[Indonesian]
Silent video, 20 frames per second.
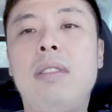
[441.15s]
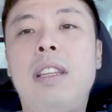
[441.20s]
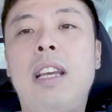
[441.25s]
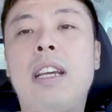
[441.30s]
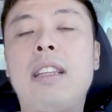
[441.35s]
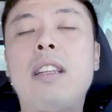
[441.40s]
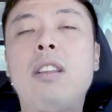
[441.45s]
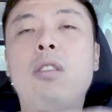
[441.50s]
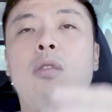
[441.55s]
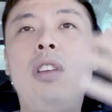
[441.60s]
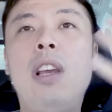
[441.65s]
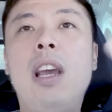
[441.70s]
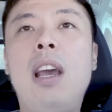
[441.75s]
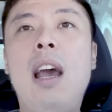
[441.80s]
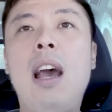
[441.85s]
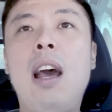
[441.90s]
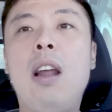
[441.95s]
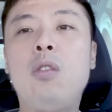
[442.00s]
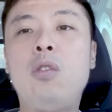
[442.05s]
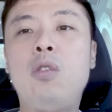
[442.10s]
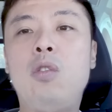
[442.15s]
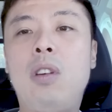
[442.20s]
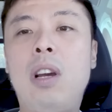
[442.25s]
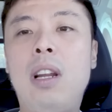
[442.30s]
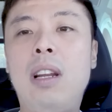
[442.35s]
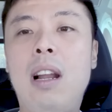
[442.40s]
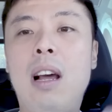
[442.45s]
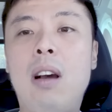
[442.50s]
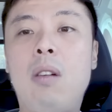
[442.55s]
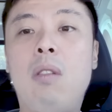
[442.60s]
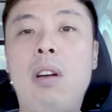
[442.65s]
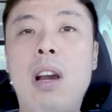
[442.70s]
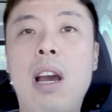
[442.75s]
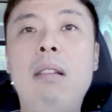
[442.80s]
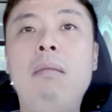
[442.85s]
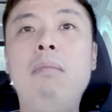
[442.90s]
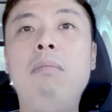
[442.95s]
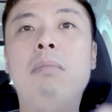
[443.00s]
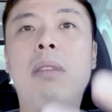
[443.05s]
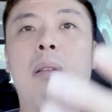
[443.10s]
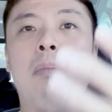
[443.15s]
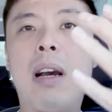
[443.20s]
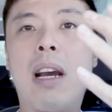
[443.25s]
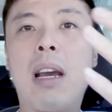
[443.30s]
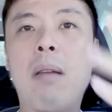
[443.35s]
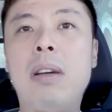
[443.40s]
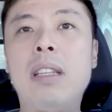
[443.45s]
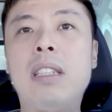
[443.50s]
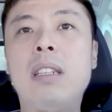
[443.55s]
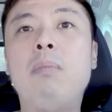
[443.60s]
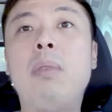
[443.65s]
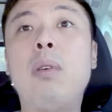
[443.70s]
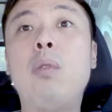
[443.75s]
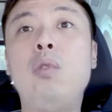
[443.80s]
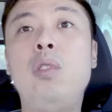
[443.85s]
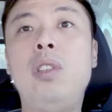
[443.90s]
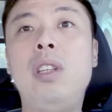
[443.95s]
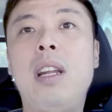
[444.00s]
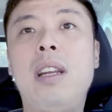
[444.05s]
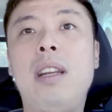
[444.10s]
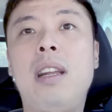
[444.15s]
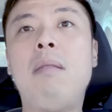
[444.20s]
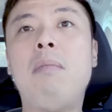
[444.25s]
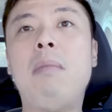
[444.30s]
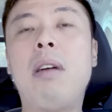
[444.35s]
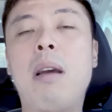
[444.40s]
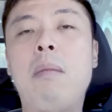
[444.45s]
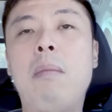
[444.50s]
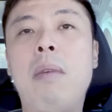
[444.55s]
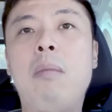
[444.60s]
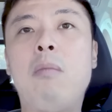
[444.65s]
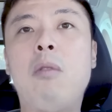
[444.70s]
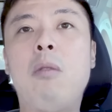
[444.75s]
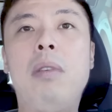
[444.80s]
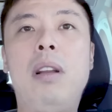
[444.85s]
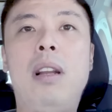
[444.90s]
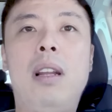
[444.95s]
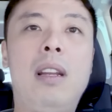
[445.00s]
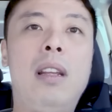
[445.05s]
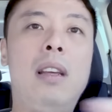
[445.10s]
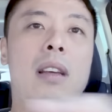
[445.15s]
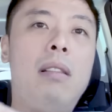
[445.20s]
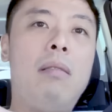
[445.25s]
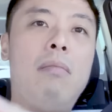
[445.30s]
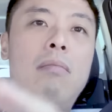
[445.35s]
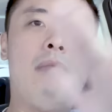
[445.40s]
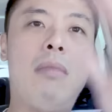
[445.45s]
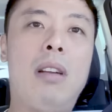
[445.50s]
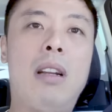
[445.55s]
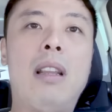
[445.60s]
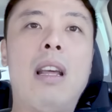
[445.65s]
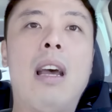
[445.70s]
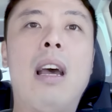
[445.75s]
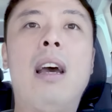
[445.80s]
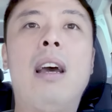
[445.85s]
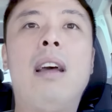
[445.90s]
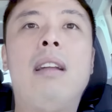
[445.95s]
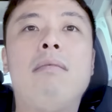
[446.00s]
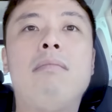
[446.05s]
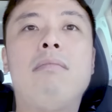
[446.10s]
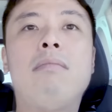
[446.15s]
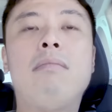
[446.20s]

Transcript: yang tentunya harus juga dilakukan berbagai macam pengujian ya bagaimana mobil ini bertahan